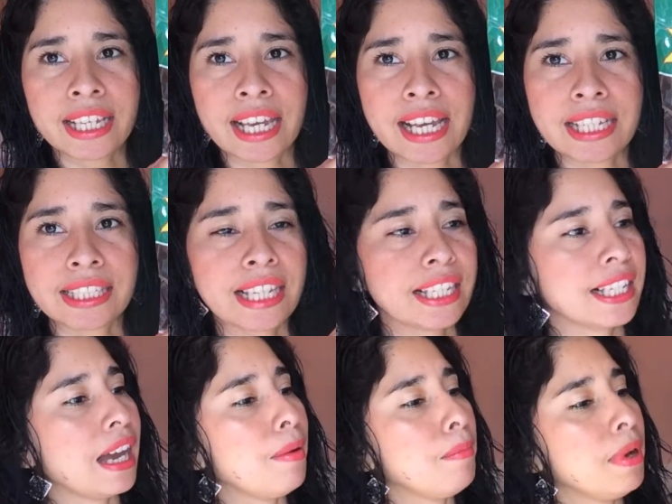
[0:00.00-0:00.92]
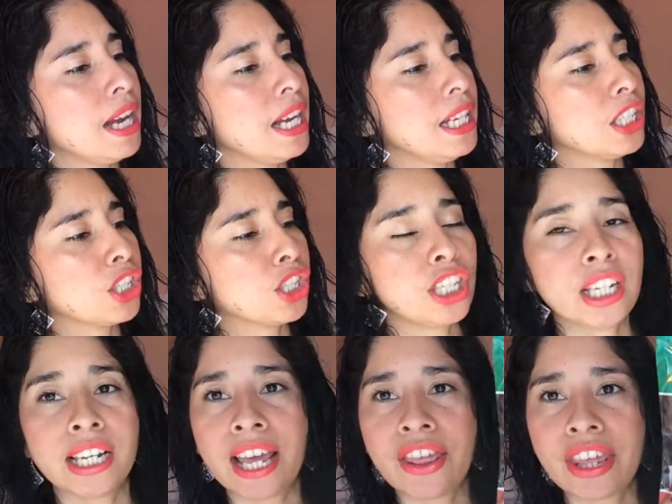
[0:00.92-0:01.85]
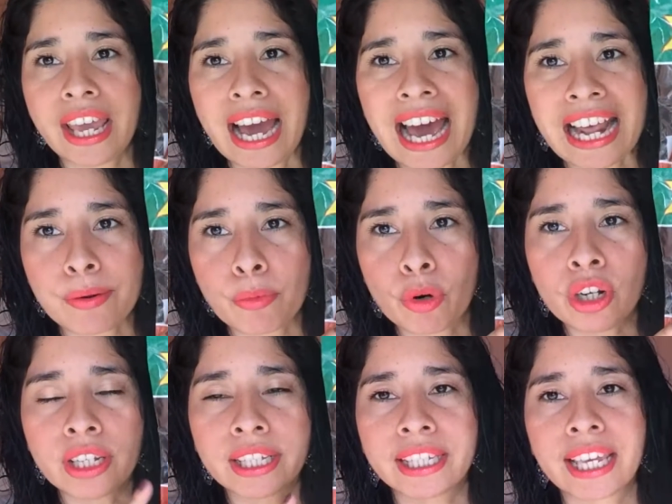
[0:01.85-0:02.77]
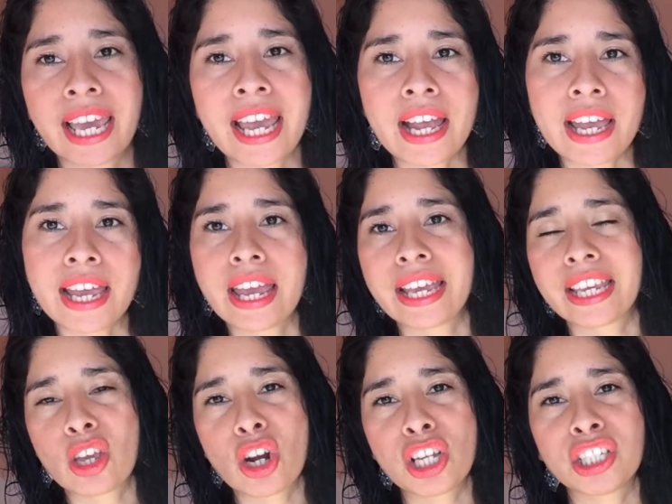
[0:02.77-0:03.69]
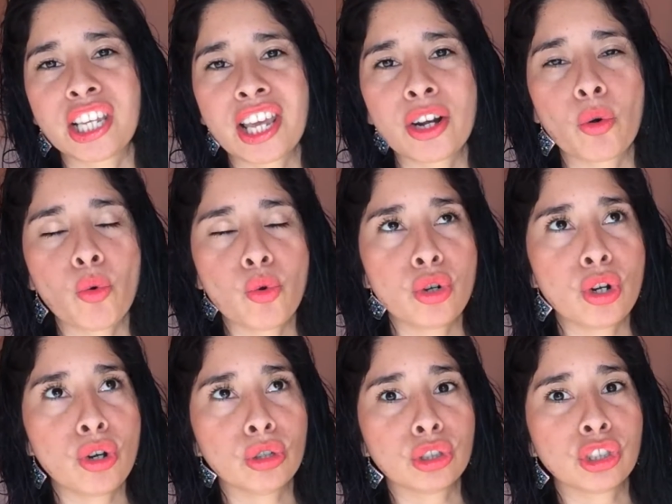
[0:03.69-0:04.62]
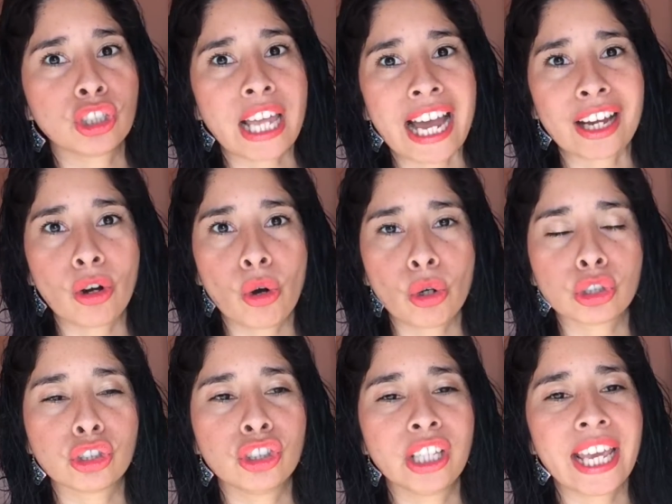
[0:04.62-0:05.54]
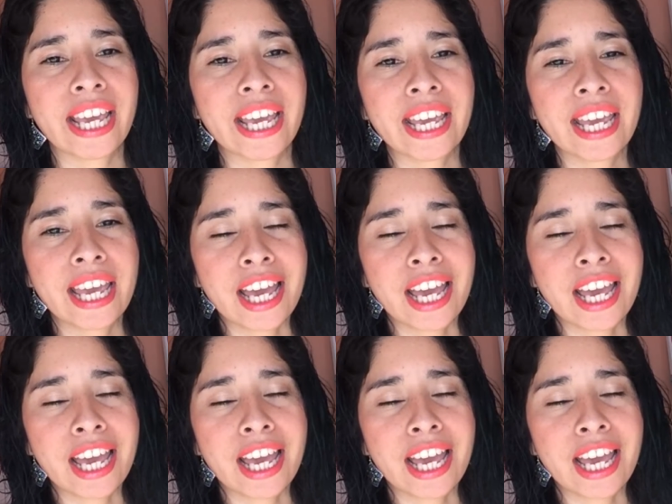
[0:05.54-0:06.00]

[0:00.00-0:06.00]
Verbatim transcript: que se llama chile de árbol que eh, quiero hacer unos tacos de